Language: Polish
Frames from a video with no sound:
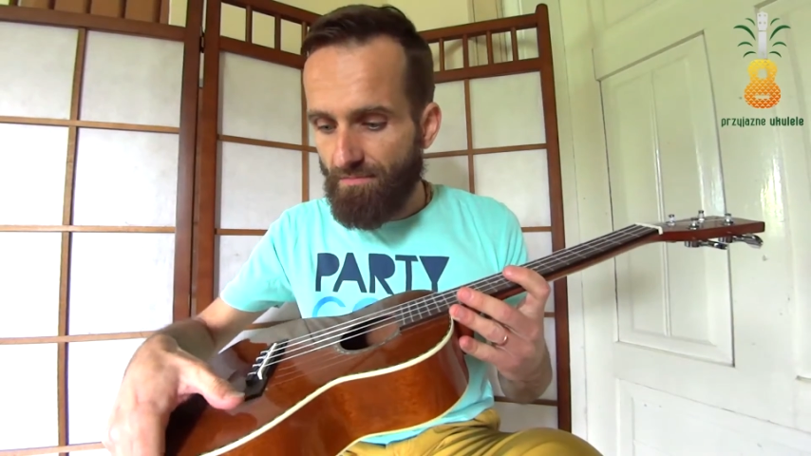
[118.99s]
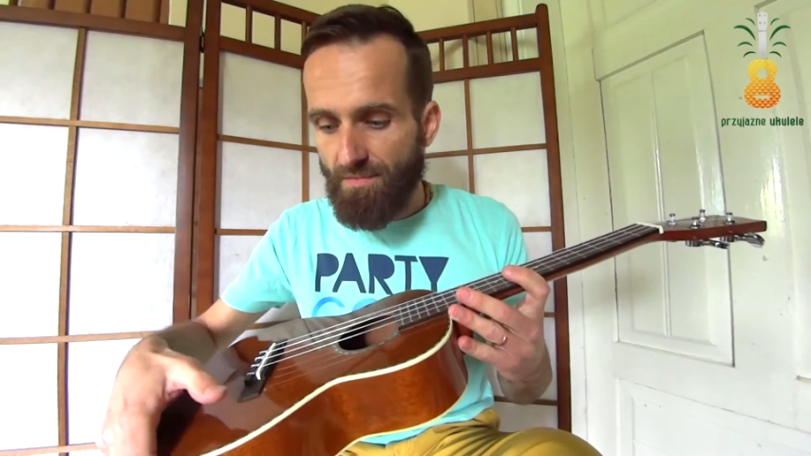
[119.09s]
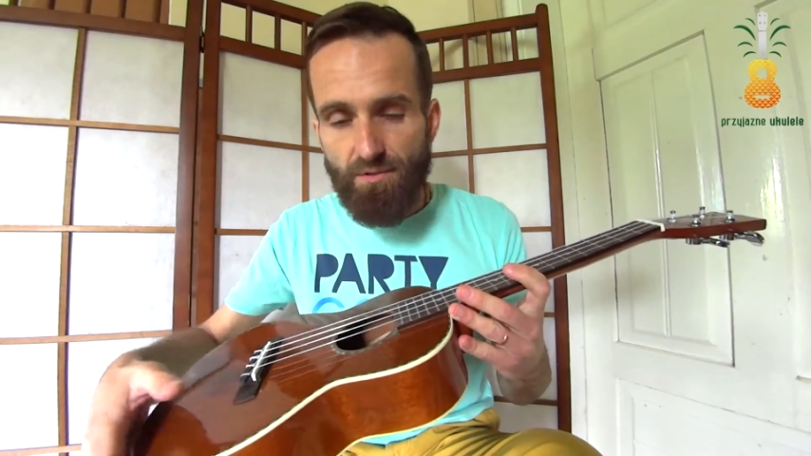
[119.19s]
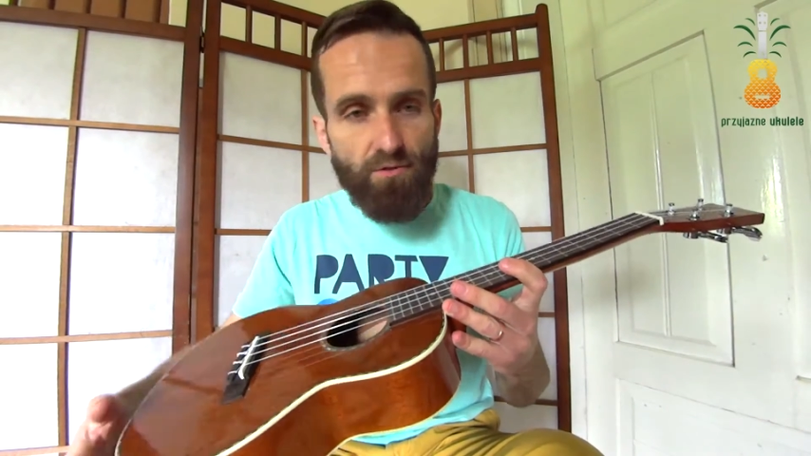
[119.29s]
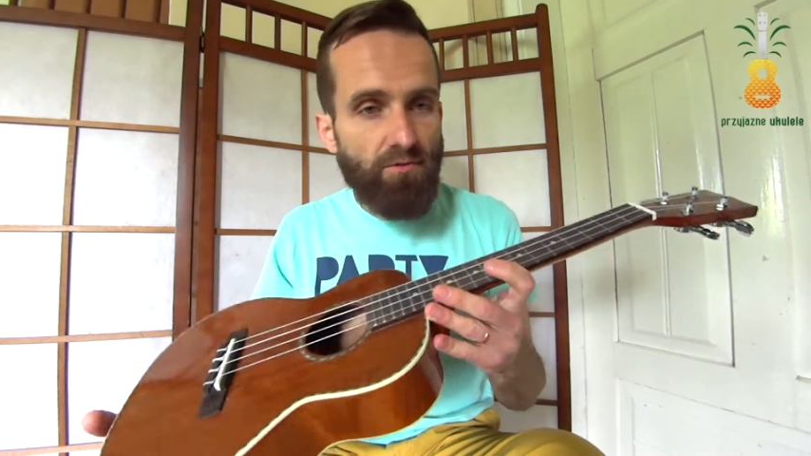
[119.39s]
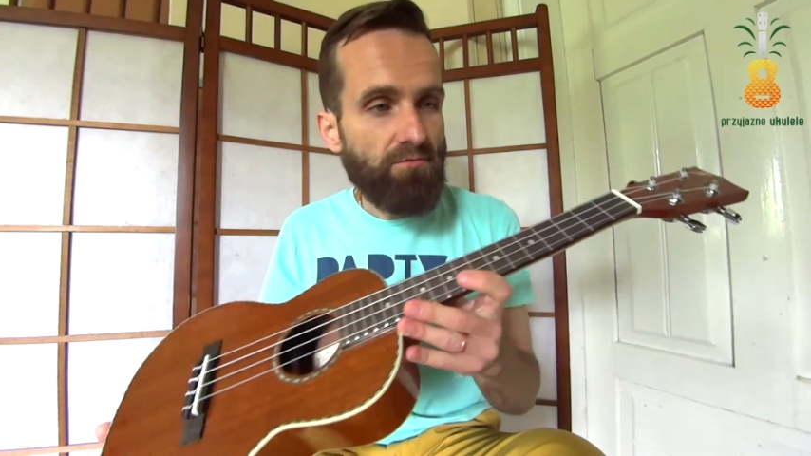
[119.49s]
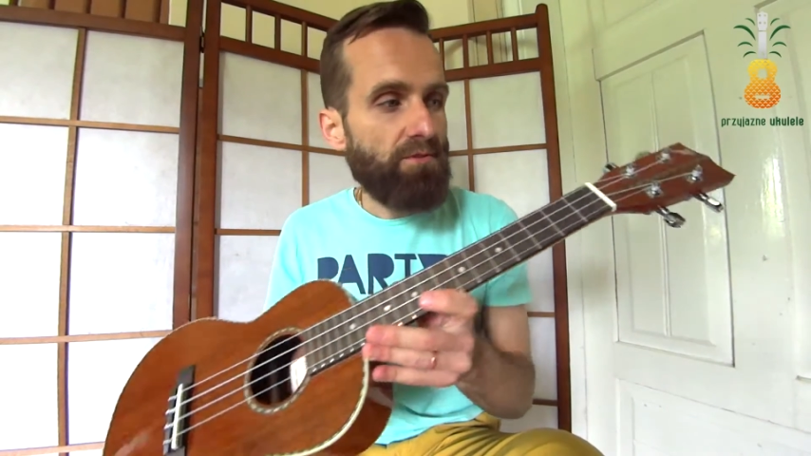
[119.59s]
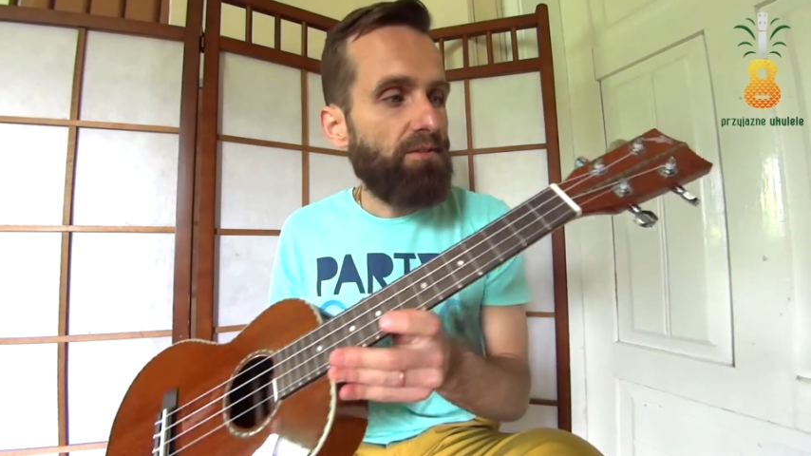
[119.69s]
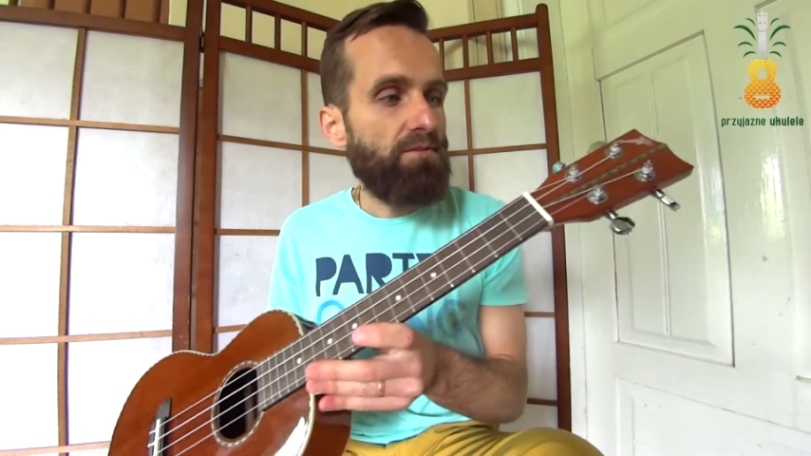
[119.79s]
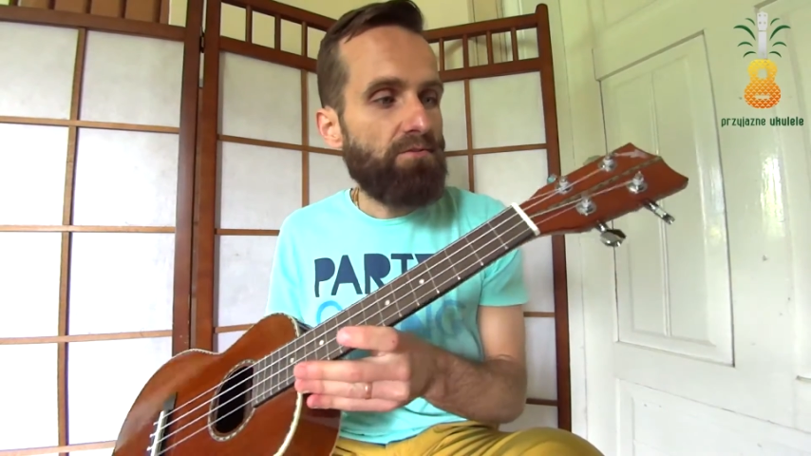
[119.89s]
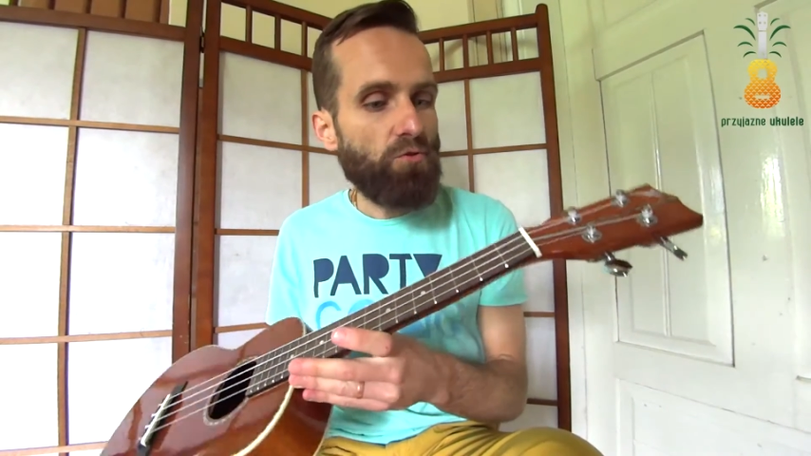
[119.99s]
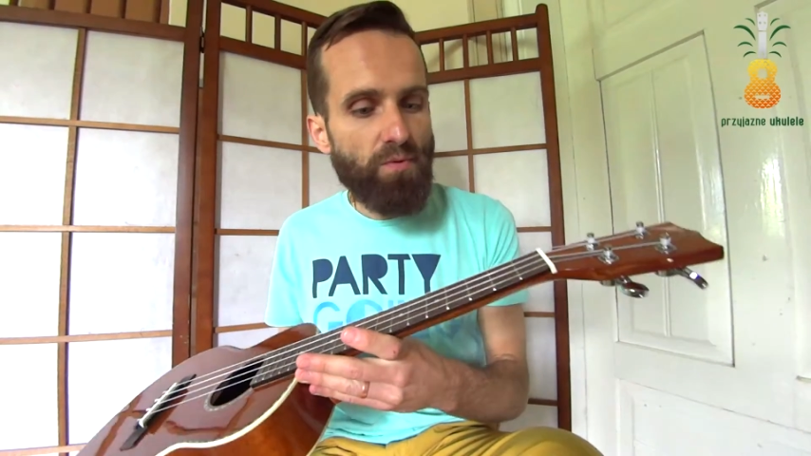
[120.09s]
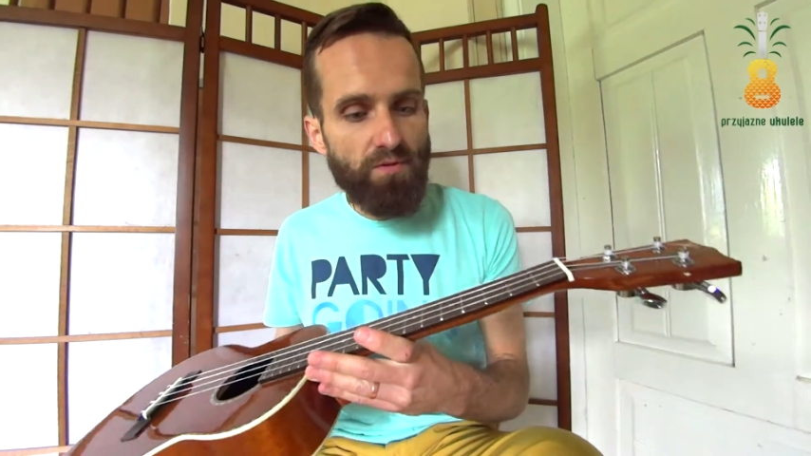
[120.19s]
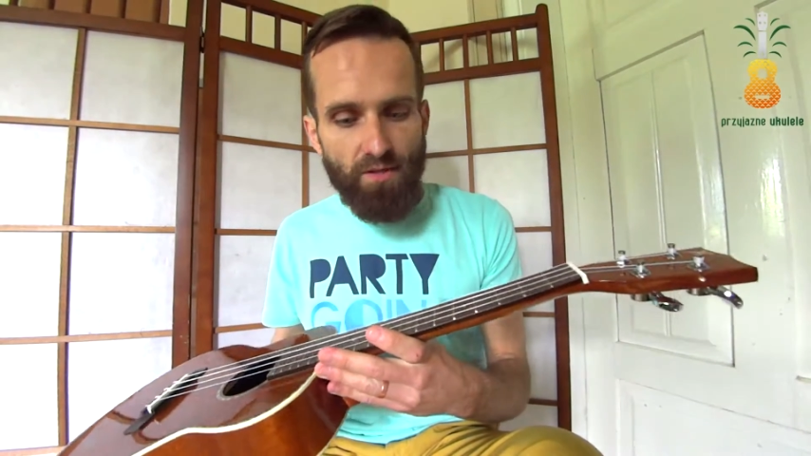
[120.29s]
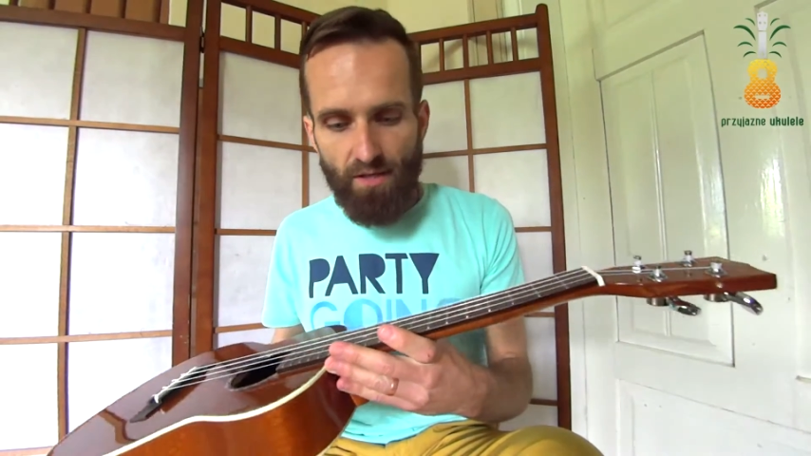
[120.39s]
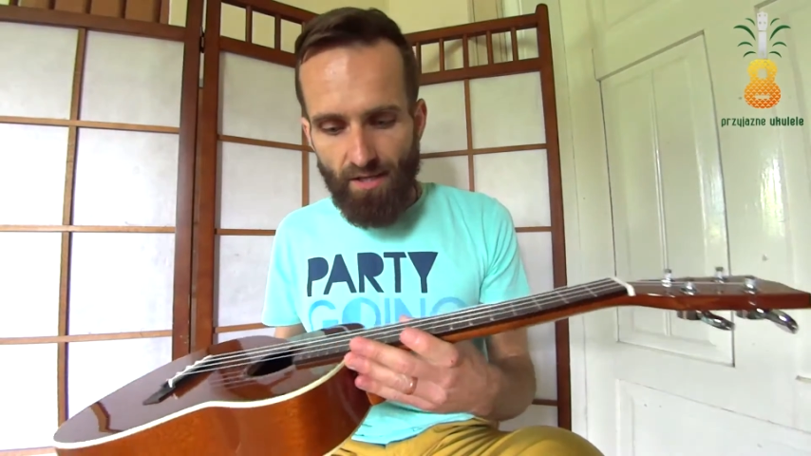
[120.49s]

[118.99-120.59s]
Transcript: co ten instrument